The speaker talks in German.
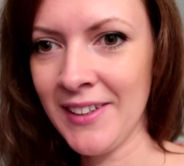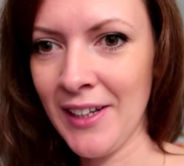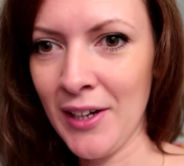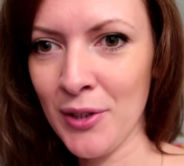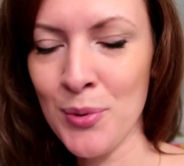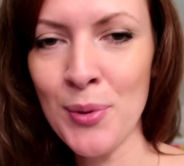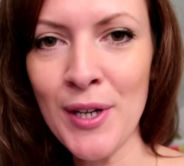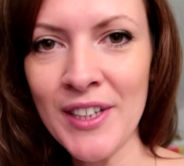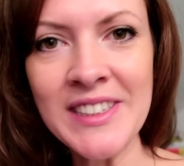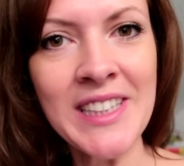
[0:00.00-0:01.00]
ja,
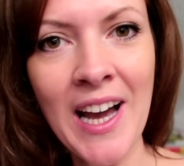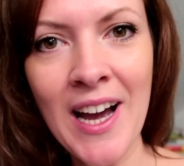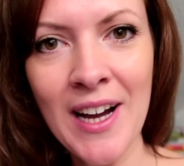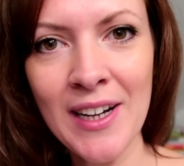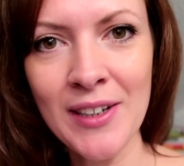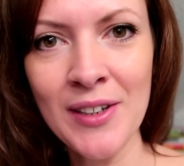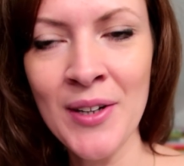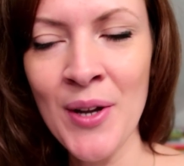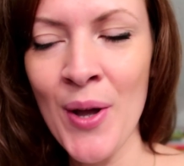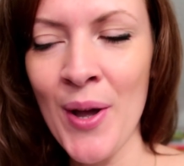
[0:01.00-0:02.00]
kühleren Tagen,
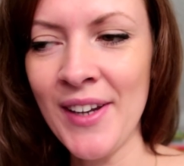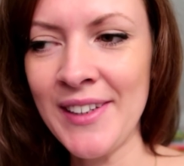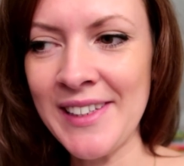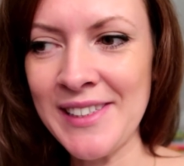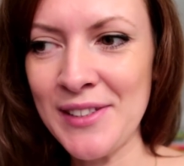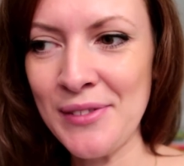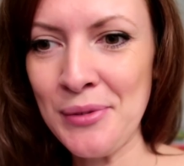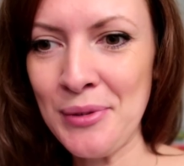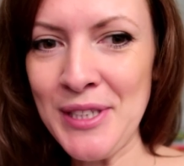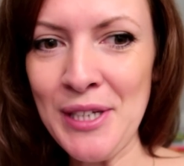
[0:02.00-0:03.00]
dass ich
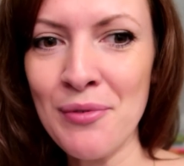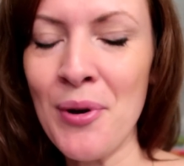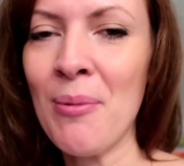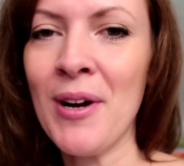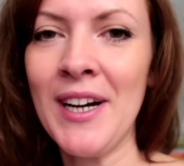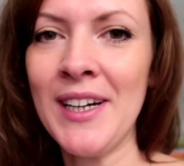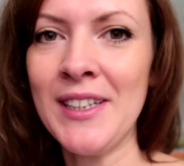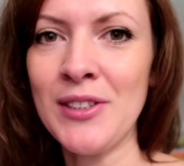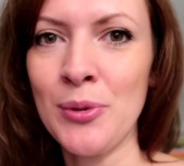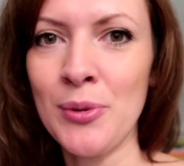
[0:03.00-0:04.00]
so einen Tee
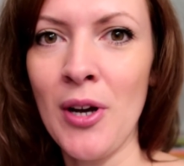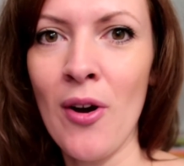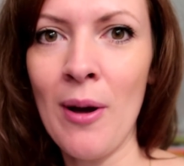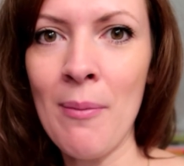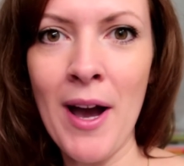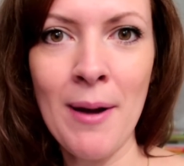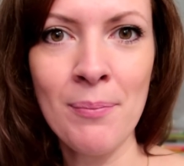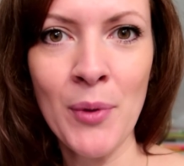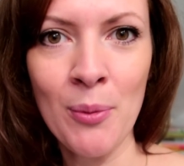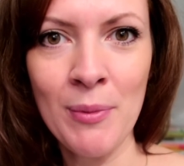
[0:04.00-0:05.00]
vorbereite oder auch am
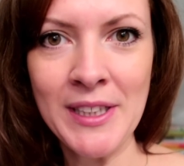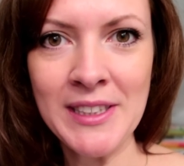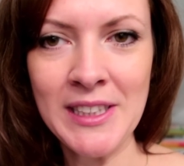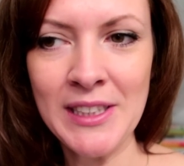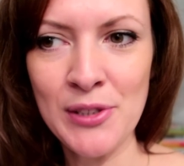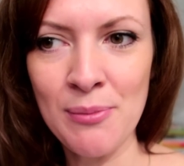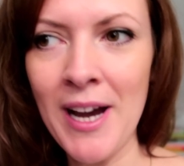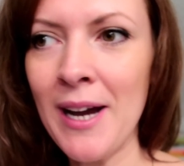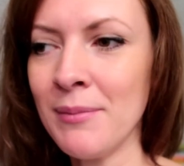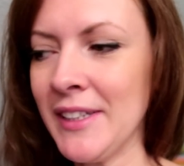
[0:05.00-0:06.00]
Abend nochmal einen Tee zum
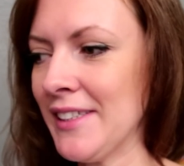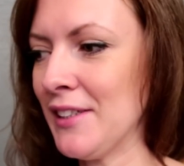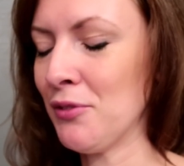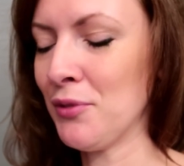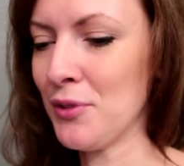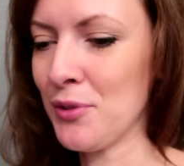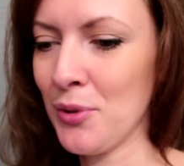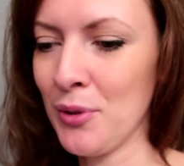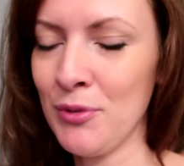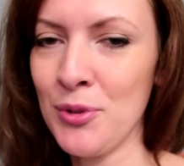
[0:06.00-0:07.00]
Abendessen. Ich finde
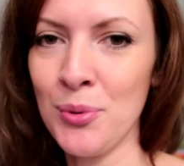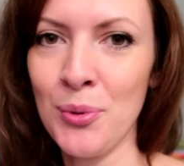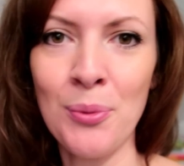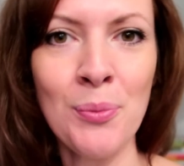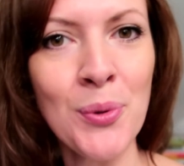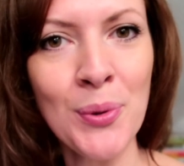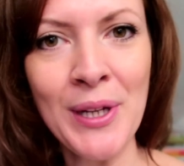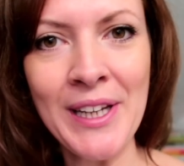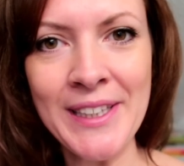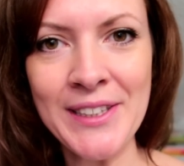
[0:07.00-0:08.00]
es irgendwie schön
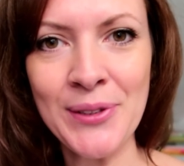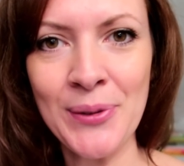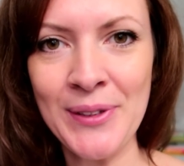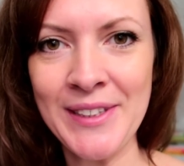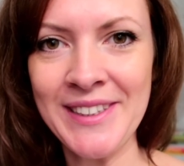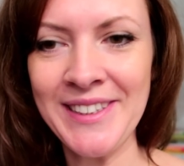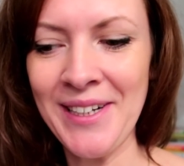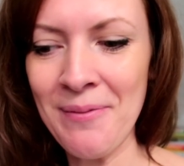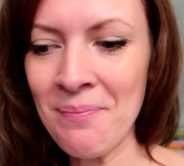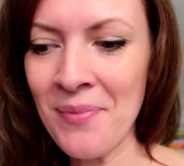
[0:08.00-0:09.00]
gemütlich und
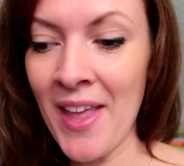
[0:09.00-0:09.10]
ja...